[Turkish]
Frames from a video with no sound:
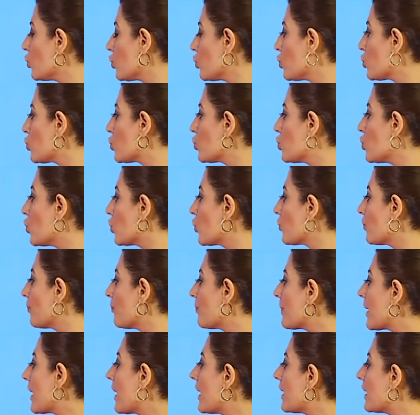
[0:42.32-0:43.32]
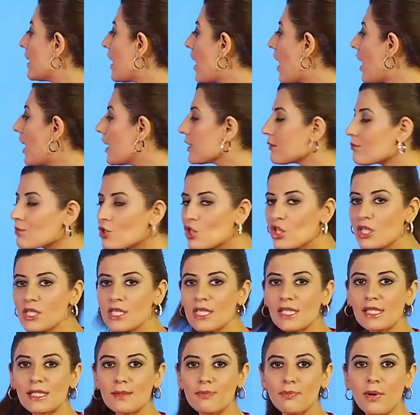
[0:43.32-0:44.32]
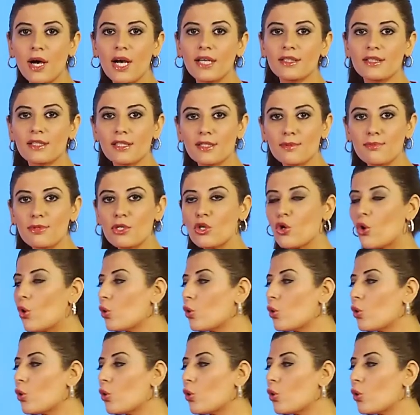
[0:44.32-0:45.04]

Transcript: 100 diyorum. 60'ın gizli paydası 1